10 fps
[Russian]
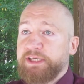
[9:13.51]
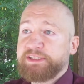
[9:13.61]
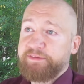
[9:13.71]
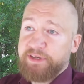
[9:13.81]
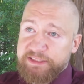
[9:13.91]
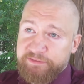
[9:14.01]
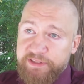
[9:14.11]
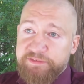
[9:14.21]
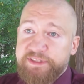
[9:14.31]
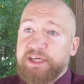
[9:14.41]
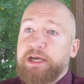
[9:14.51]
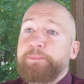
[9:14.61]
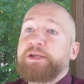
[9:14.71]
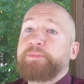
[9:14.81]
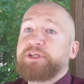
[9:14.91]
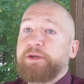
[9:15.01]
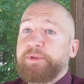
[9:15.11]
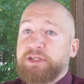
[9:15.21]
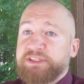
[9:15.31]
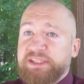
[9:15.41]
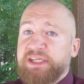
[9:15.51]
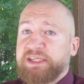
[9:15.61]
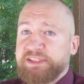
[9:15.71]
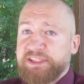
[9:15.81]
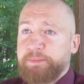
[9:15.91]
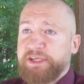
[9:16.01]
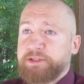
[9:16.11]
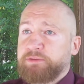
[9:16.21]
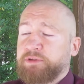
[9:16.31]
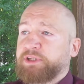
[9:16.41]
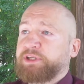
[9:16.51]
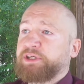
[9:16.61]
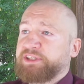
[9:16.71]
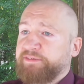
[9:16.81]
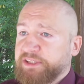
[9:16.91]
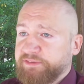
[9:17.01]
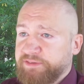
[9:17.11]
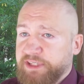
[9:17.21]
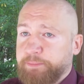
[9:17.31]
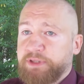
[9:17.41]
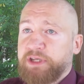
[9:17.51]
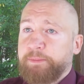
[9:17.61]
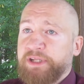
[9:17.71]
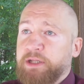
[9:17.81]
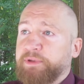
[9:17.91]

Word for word: И завязывание всех опять под криминал, стандартная схематика у Коротких, завязывать всех под криминал,